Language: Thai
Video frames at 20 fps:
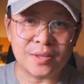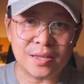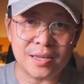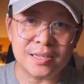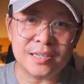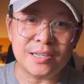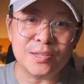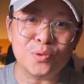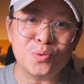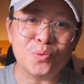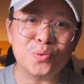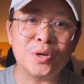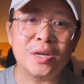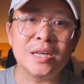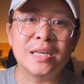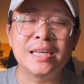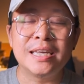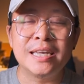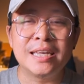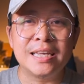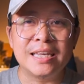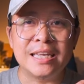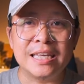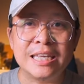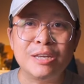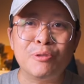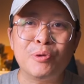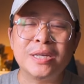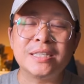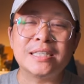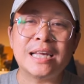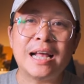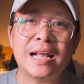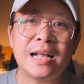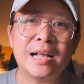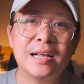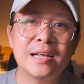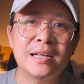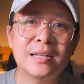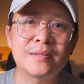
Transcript: ก็คือตัว EOS R